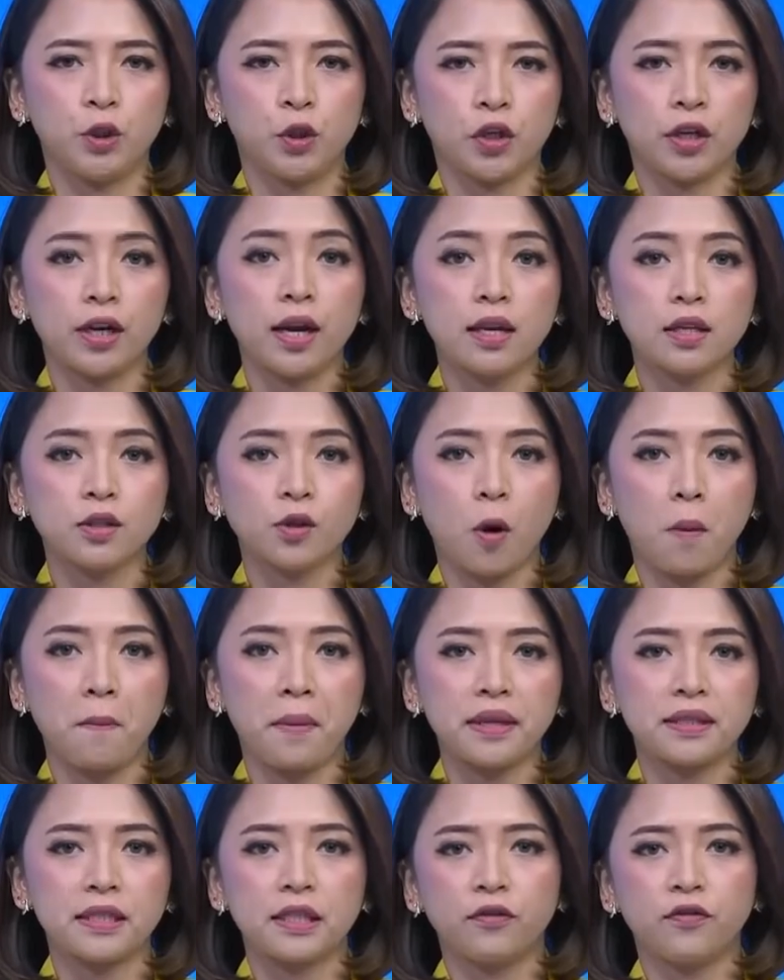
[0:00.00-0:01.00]
jurnalis
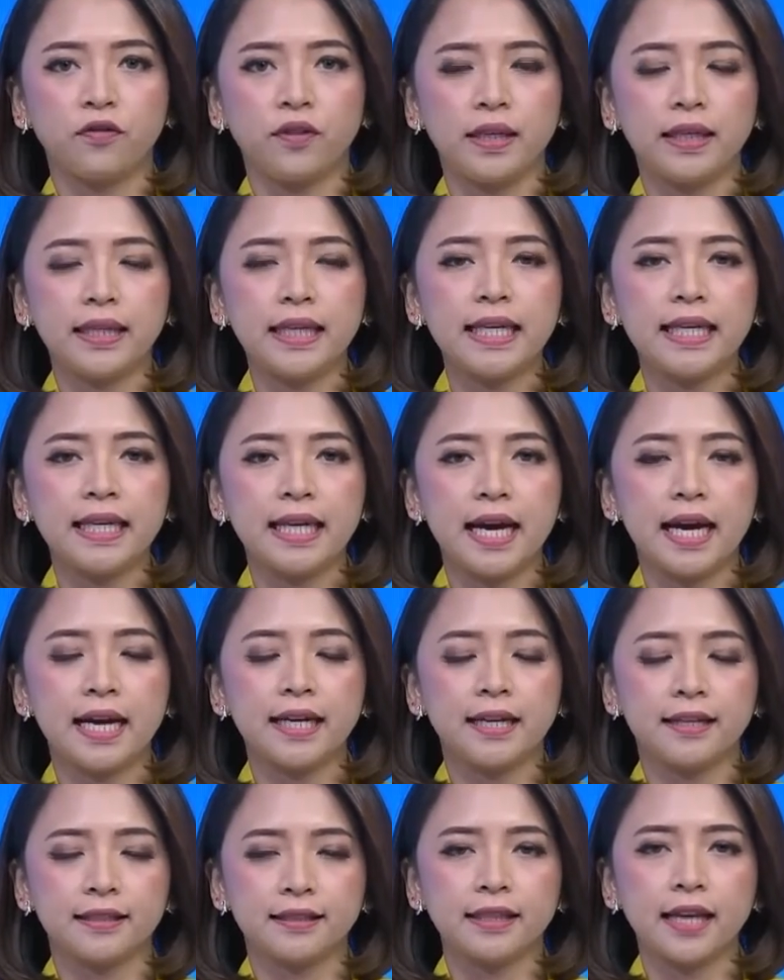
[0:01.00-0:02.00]
Kompas TV Ninda
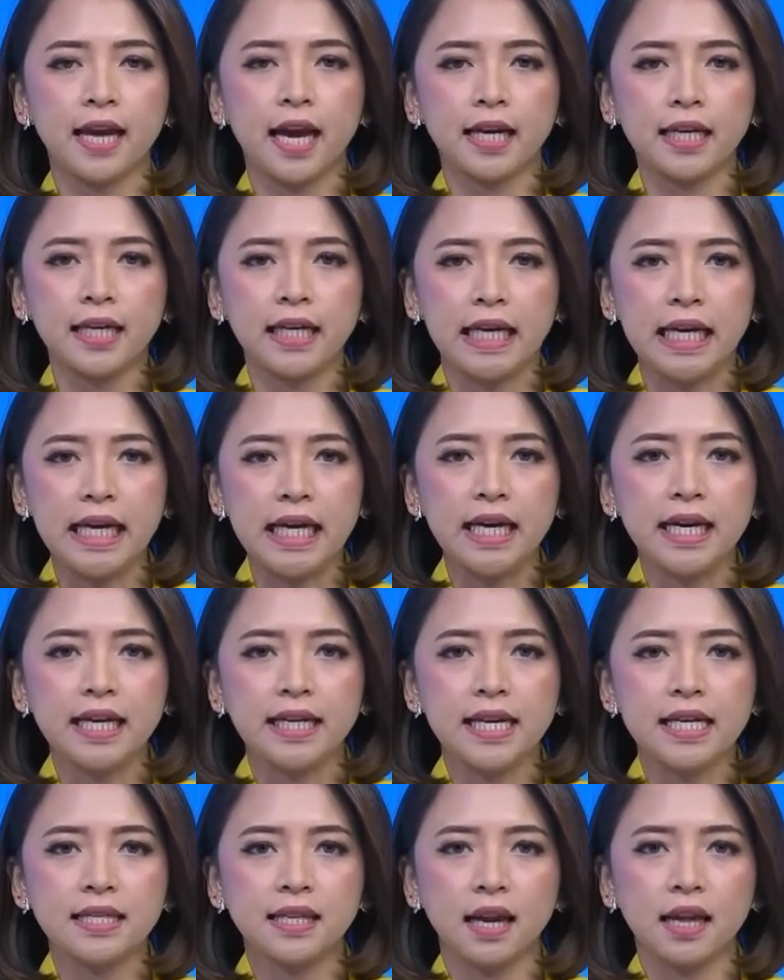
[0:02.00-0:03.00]
Destiani
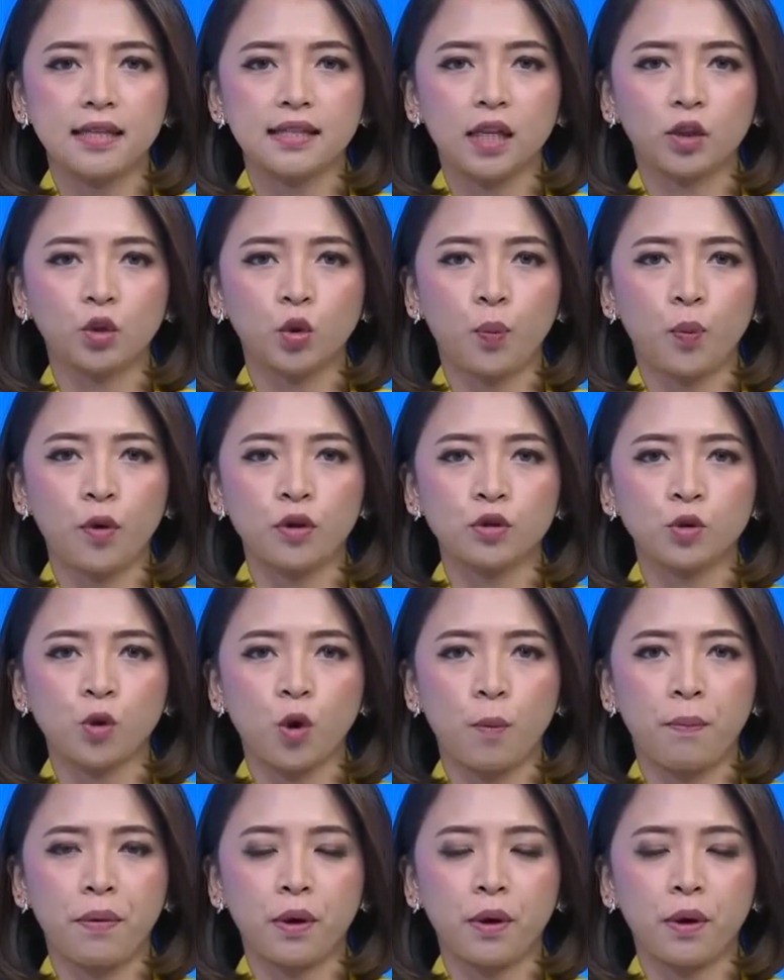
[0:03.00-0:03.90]
di salah satu posko